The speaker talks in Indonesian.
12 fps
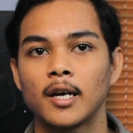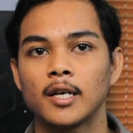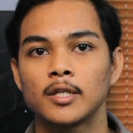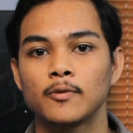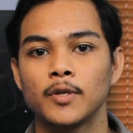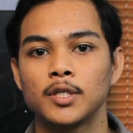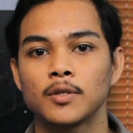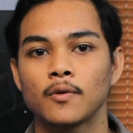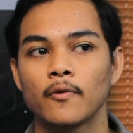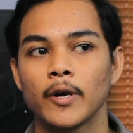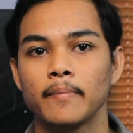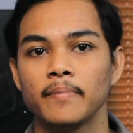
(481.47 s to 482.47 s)
uh, switch
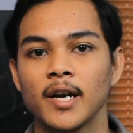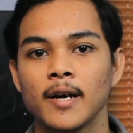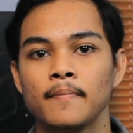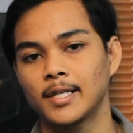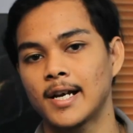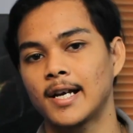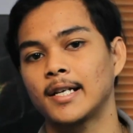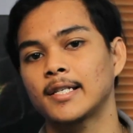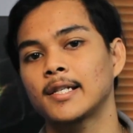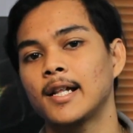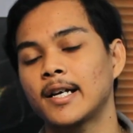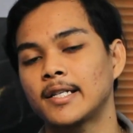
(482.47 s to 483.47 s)
OM nya nah
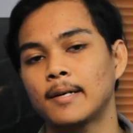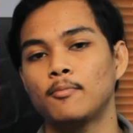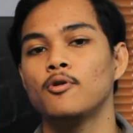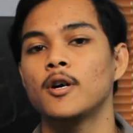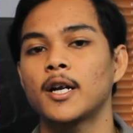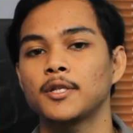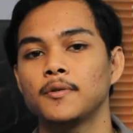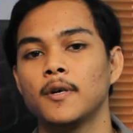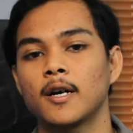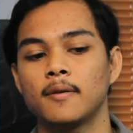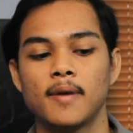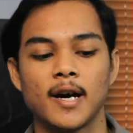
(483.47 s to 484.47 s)
setelah kita bongkar juga
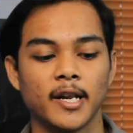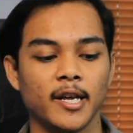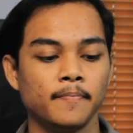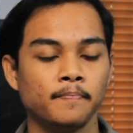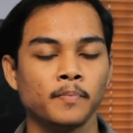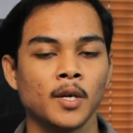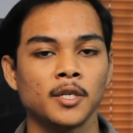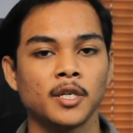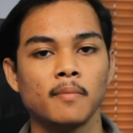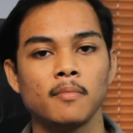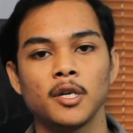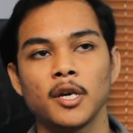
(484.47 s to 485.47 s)
kemarin
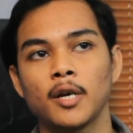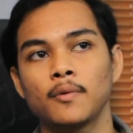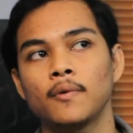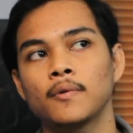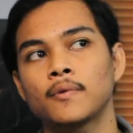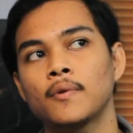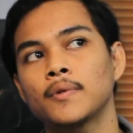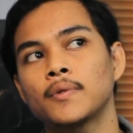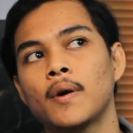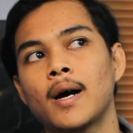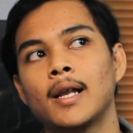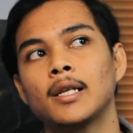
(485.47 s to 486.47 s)
saya melihat untuk
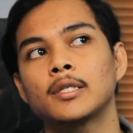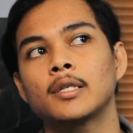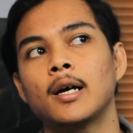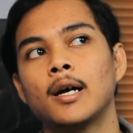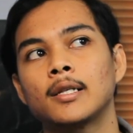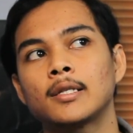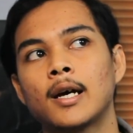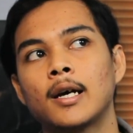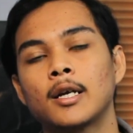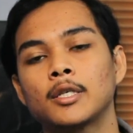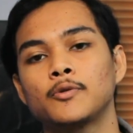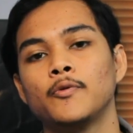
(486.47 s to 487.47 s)
soal
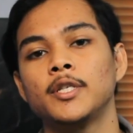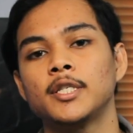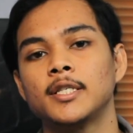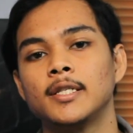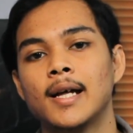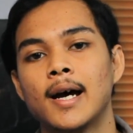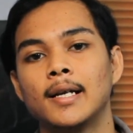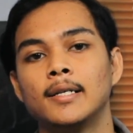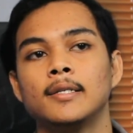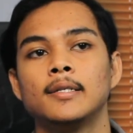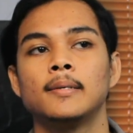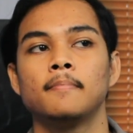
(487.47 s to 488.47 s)
antara switch dan
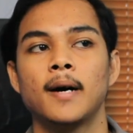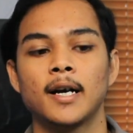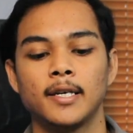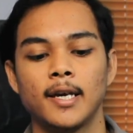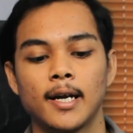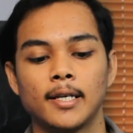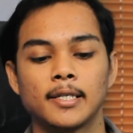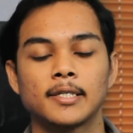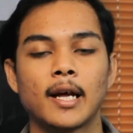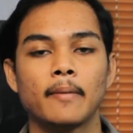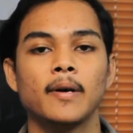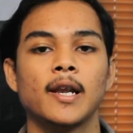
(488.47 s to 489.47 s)
bagian
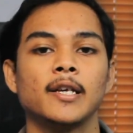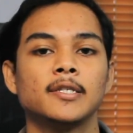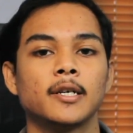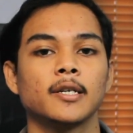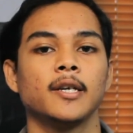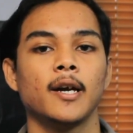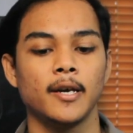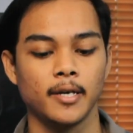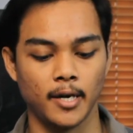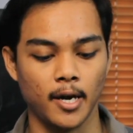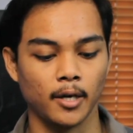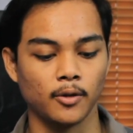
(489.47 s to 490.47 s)
stabilizernya
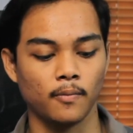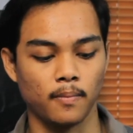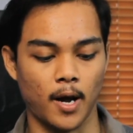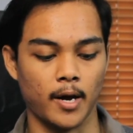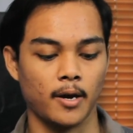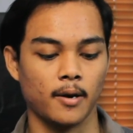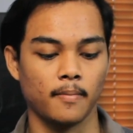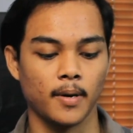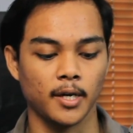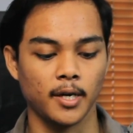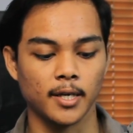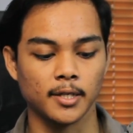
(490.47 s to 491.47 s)
ya itu kayak
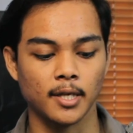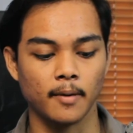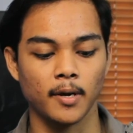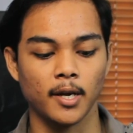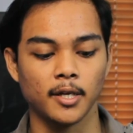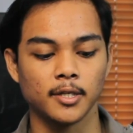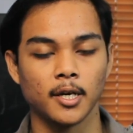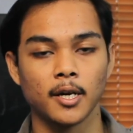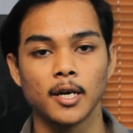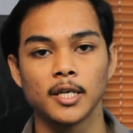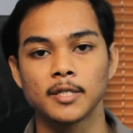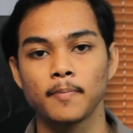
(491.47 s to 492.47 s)
bagian stabilizer
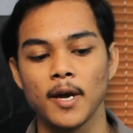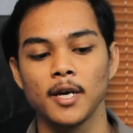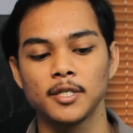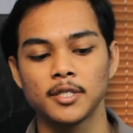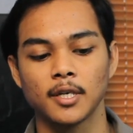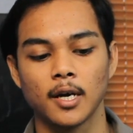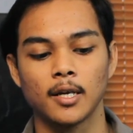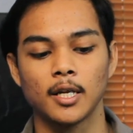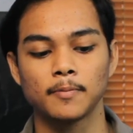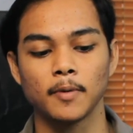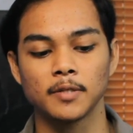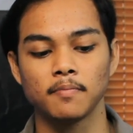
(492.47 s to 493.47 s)
space ada
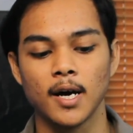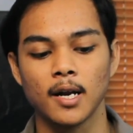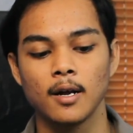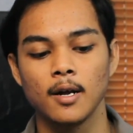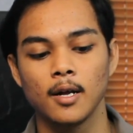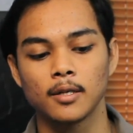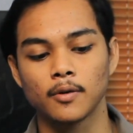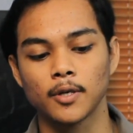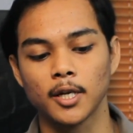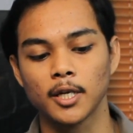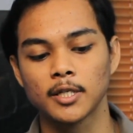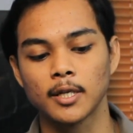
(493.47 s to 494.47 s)
space bar terus
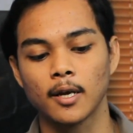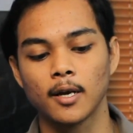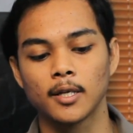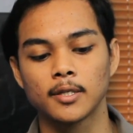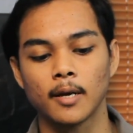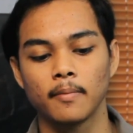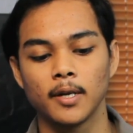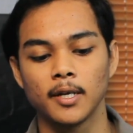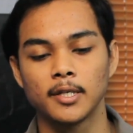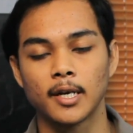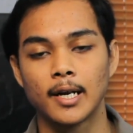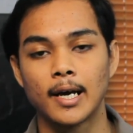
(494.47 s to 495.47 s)
ada uh,
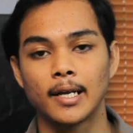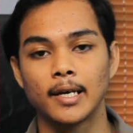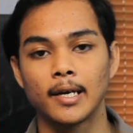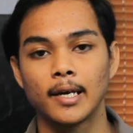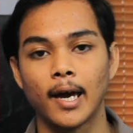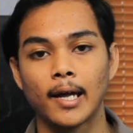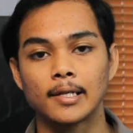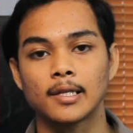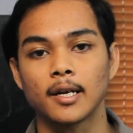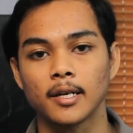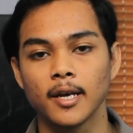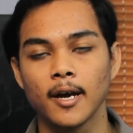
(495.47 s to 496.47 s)
stabilizer dari
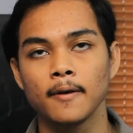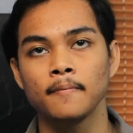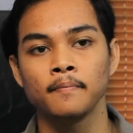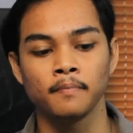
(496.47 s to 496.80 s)
enternya